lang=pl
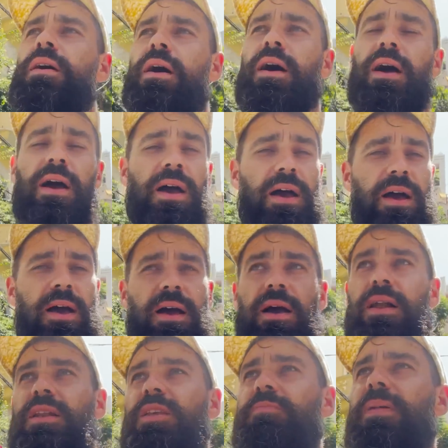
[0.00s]
a,
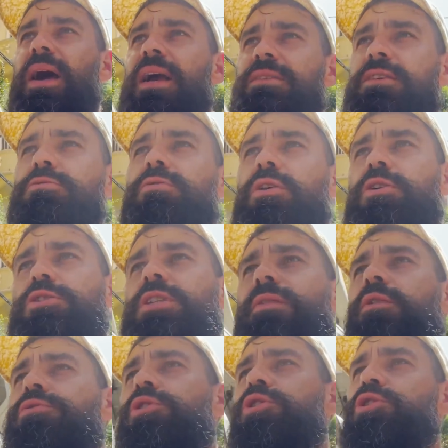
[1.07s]
libański, który
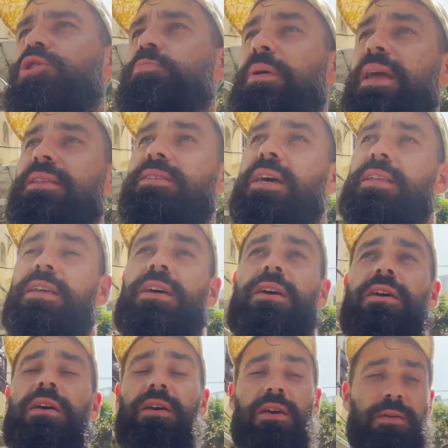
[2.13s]
kosztował 1500
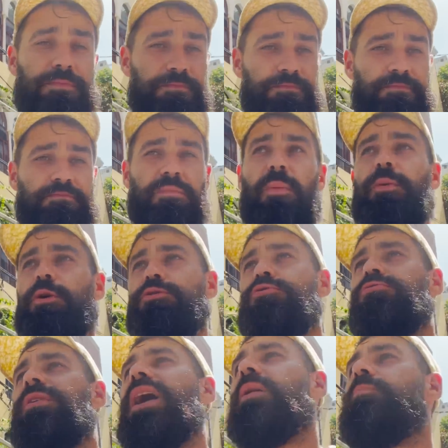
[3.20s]
po prostu
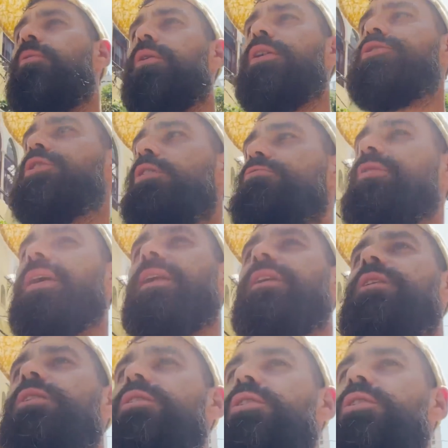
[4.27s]
tak poleciał na ry,